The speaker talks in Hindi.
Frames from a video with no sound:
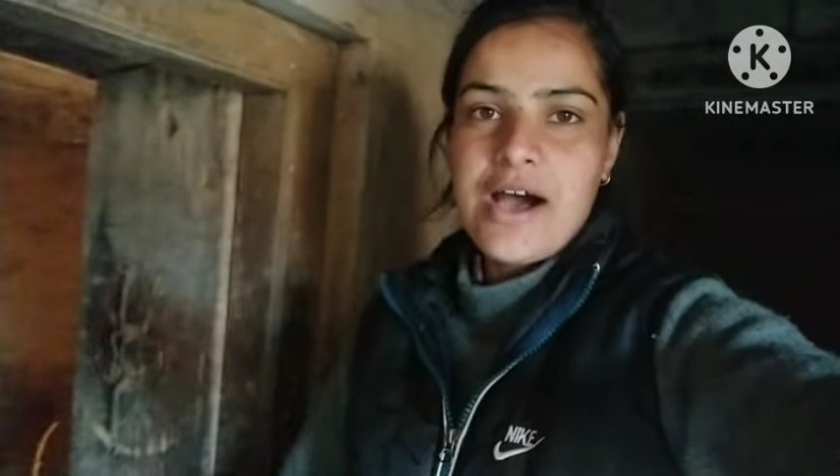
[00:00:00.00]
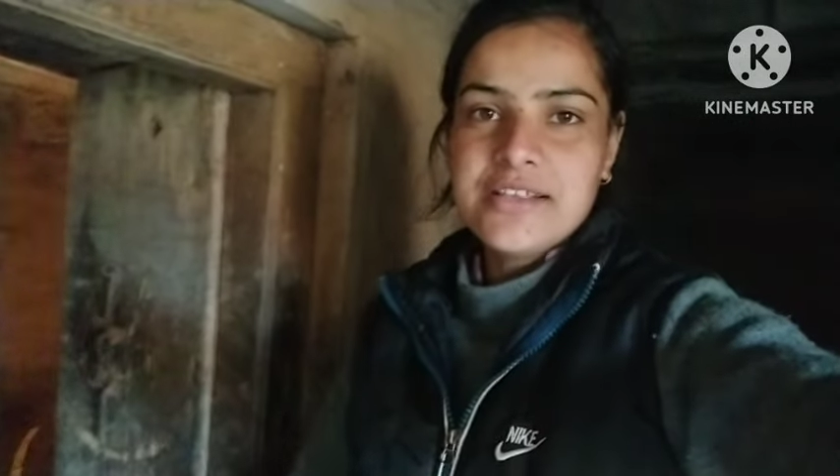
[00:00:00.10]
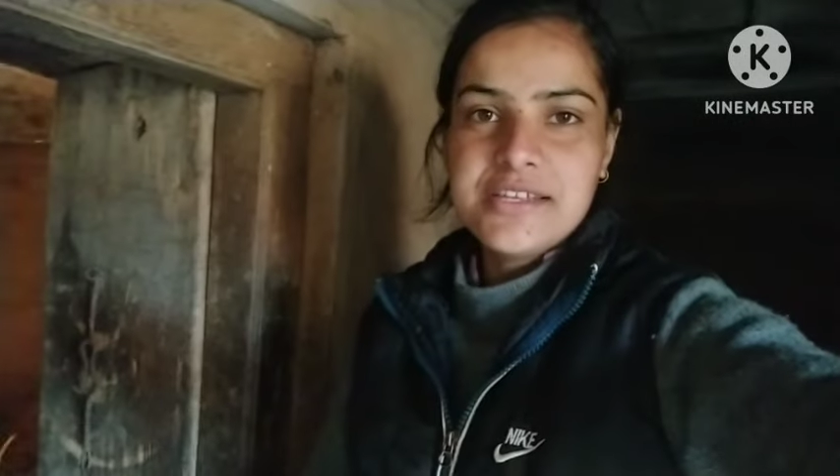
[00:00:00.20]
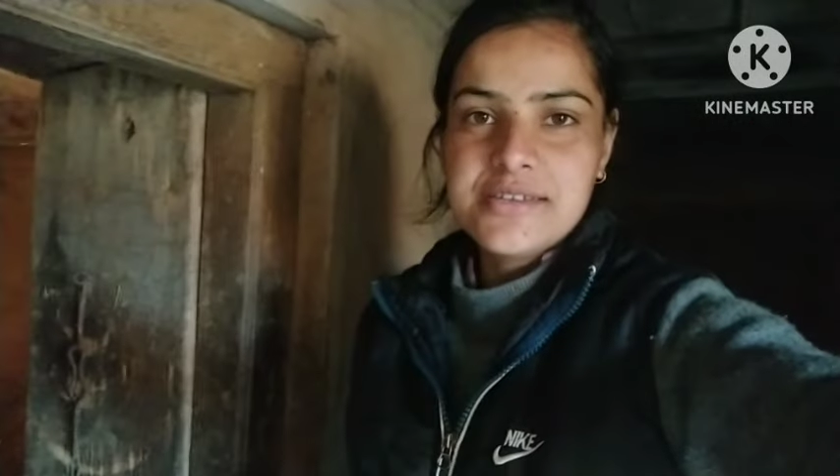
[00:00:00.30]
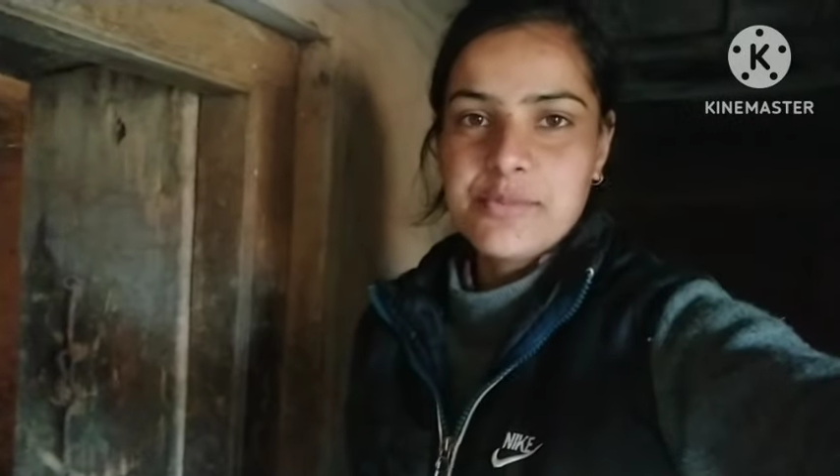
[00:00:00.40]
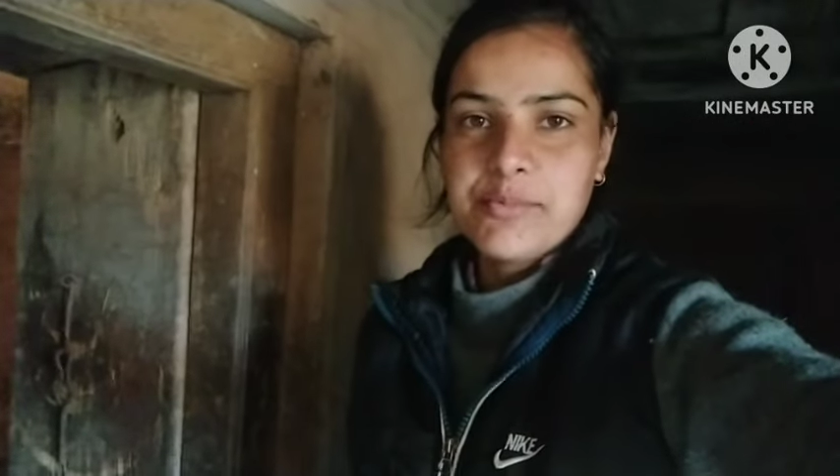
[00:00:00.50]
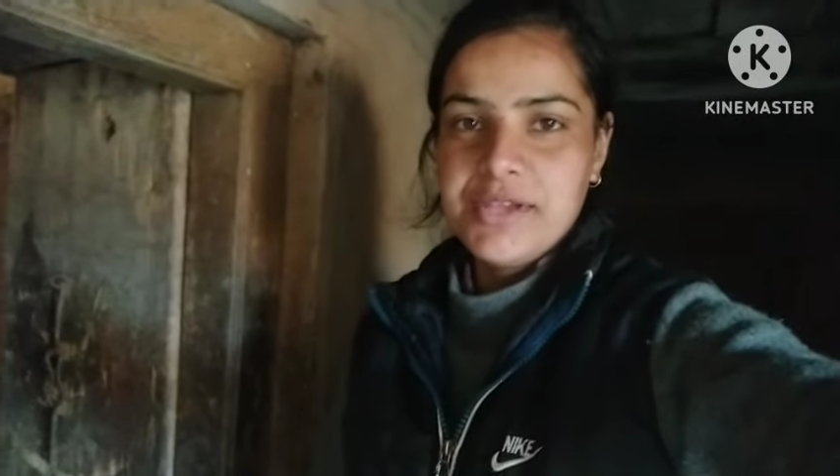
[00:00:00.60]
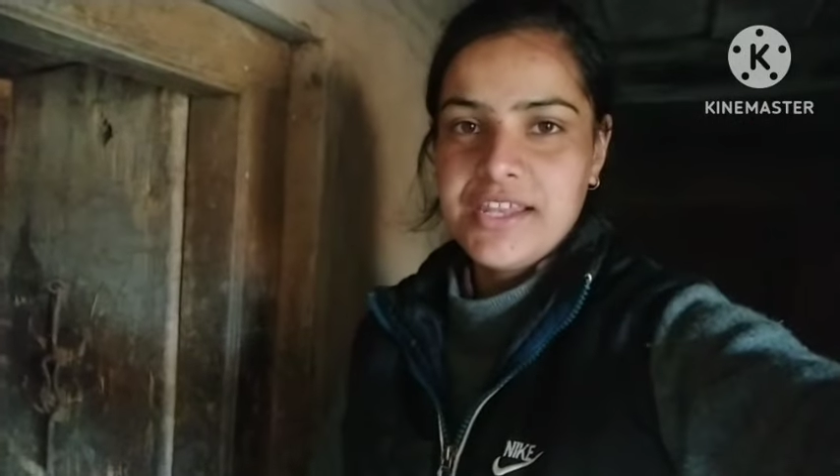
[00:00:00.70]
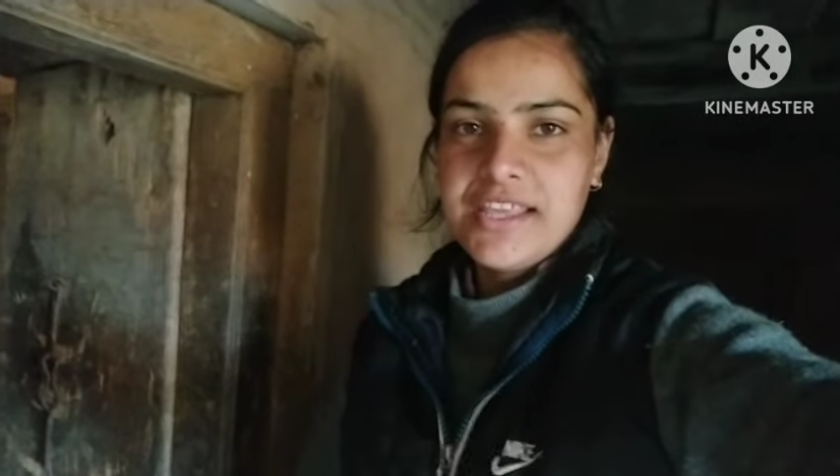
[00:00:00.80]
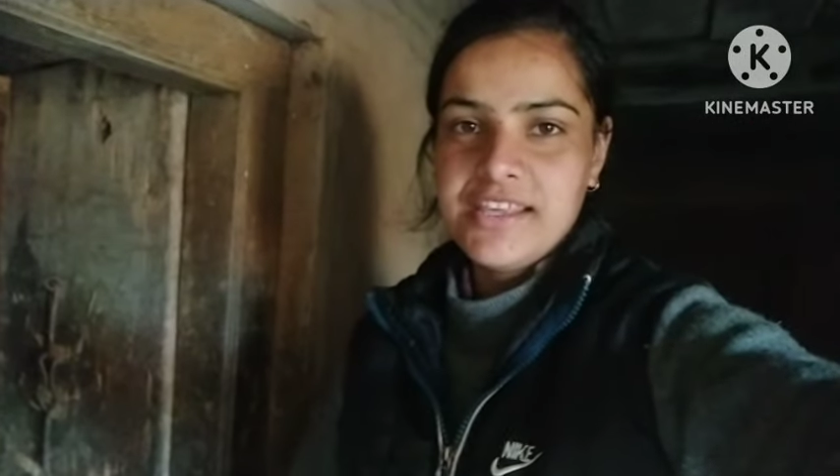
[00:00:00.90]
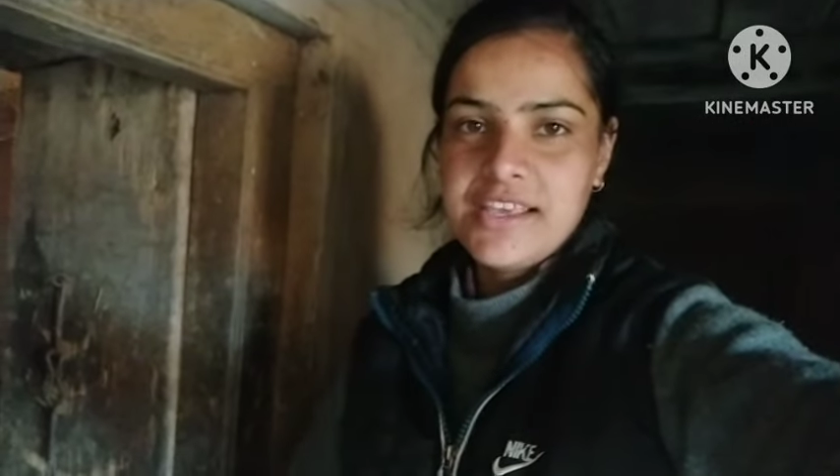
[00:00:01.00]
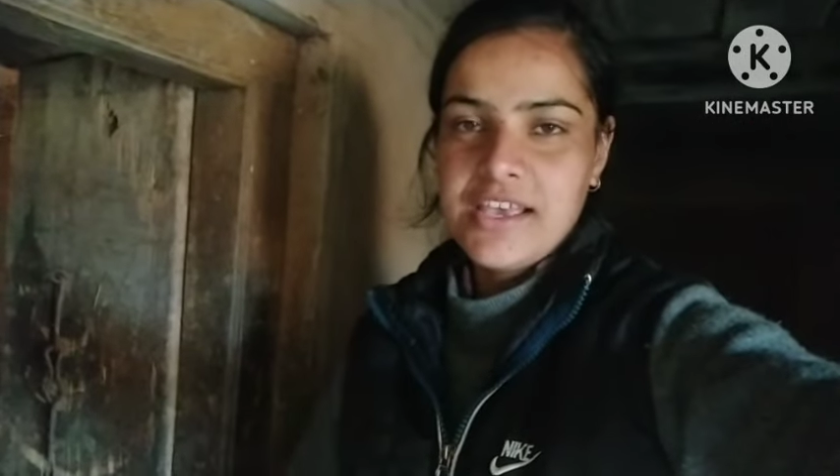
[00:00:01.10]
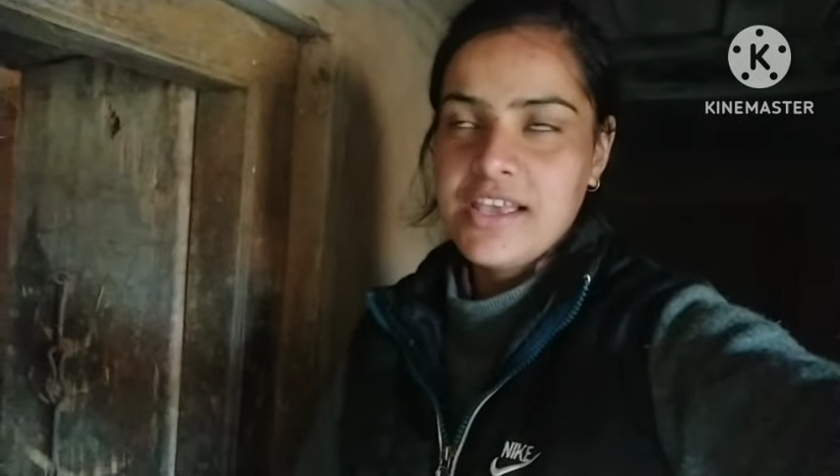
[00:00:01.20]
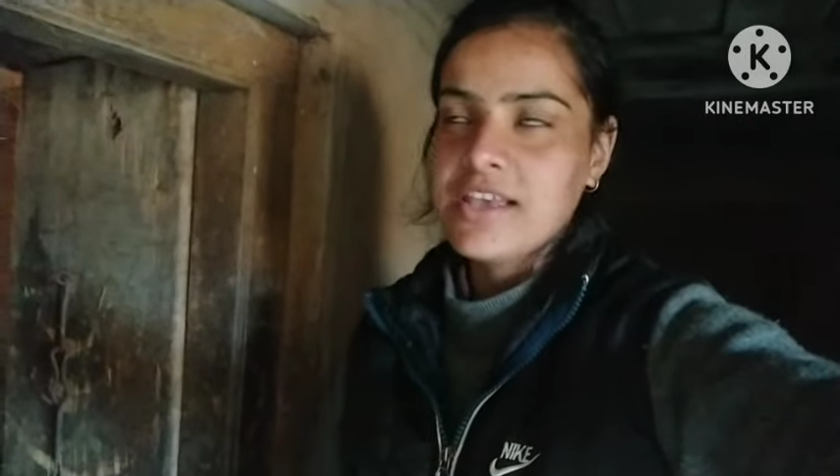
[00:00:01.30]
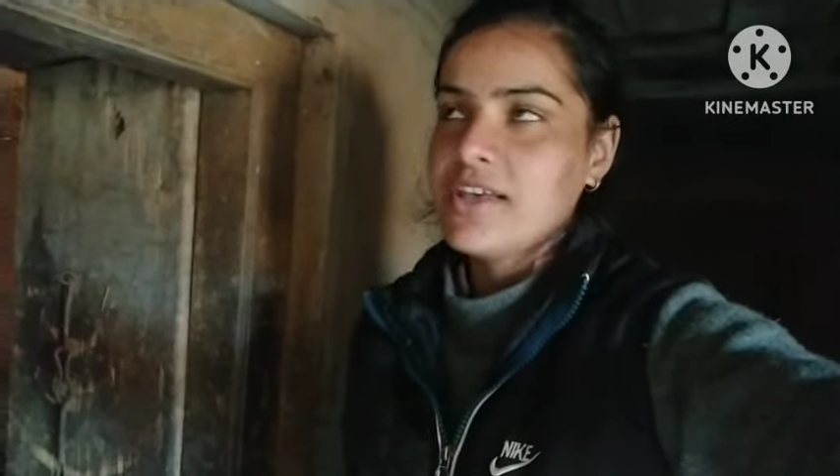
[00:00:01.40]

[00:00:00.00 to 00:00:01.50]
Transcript: आज जैसे मम्मी नहीं है